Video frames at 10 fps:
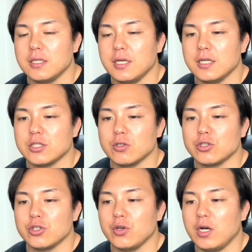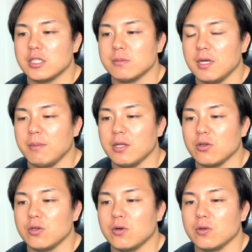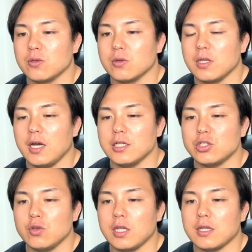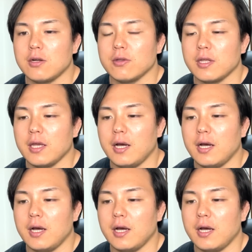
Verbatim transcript: 東の重量8枚目ということで8勝だったので